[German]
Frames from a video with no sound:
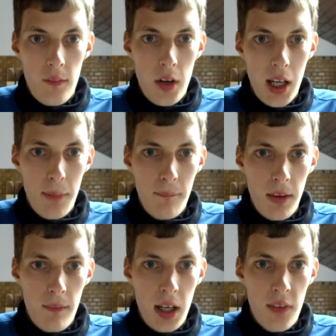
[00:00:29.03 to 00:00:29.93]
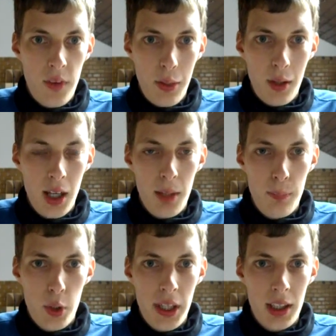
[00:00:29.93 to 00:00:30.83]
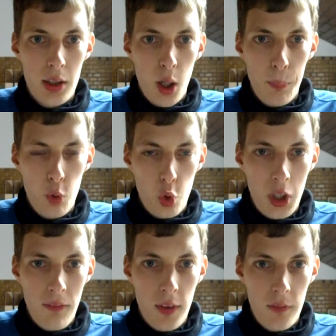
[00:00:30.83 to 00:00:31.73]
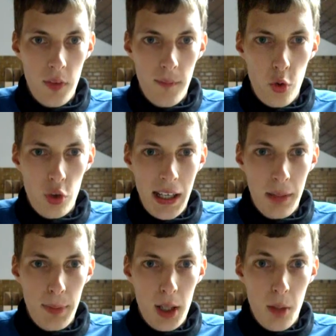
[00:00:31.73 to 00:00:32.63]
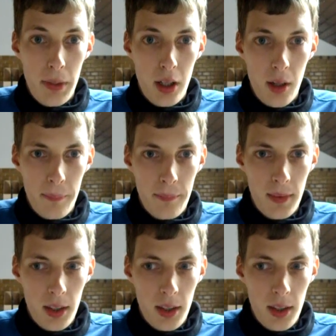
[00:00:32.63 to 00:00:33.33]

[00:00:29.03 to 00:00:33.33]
vor allem weil ja fast alle Bücher die Topnote von 5 Sternen bekommen haben.